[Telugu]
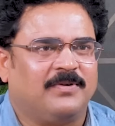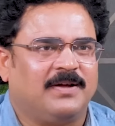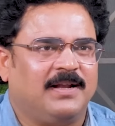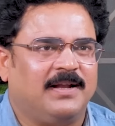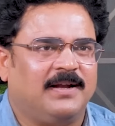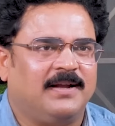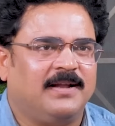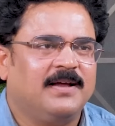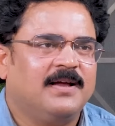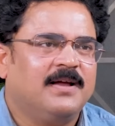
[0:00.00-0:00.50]
పవన్
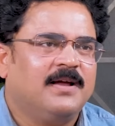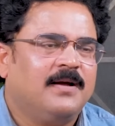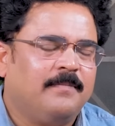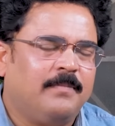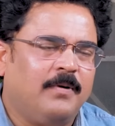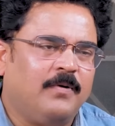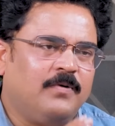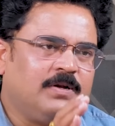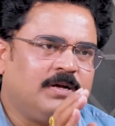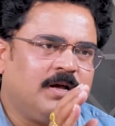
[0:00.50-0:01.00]
కళ్యాణ్
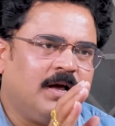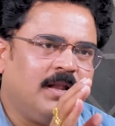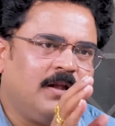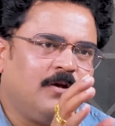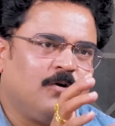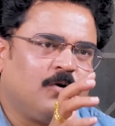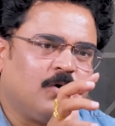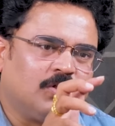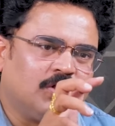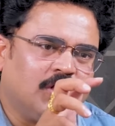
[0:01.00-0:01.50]
పవన్
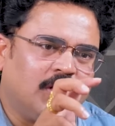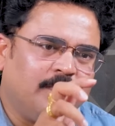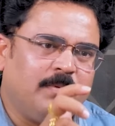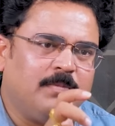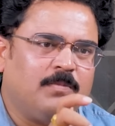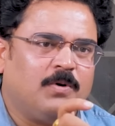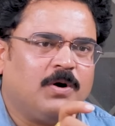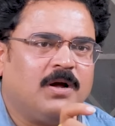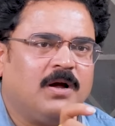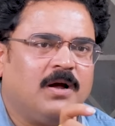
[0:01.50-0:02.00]
కళ్యాణ్ ఒక
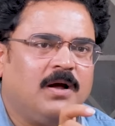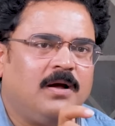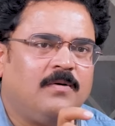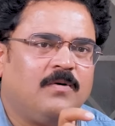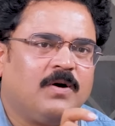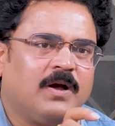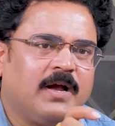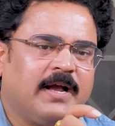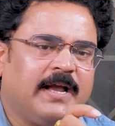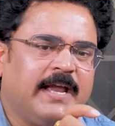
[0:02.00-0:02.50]
తరపు ముక్కగా
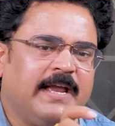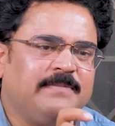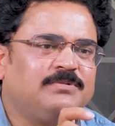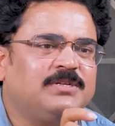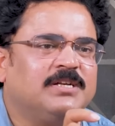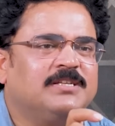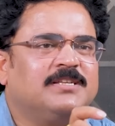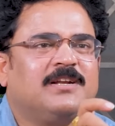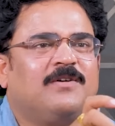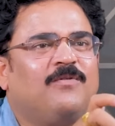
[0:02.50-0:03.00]
ఒక
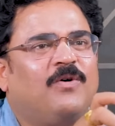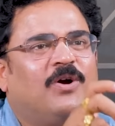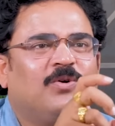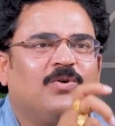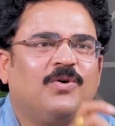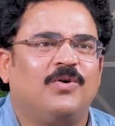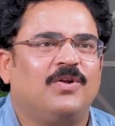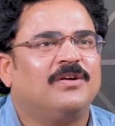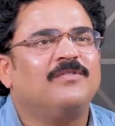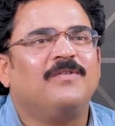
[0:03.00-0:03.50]
గేమ్ చేంజర్గా
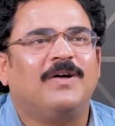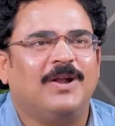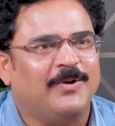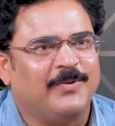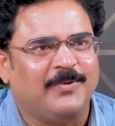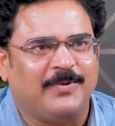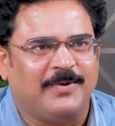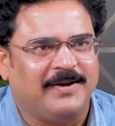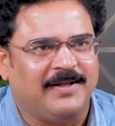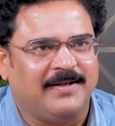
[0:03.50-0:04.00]
వాడుకోవాలని వాళ్ళు
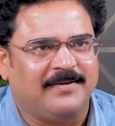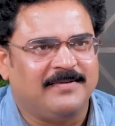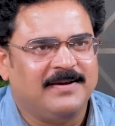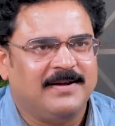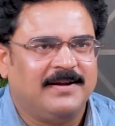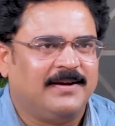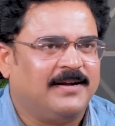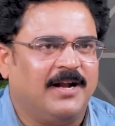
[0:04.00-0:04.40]
అనుకుంటున్నారు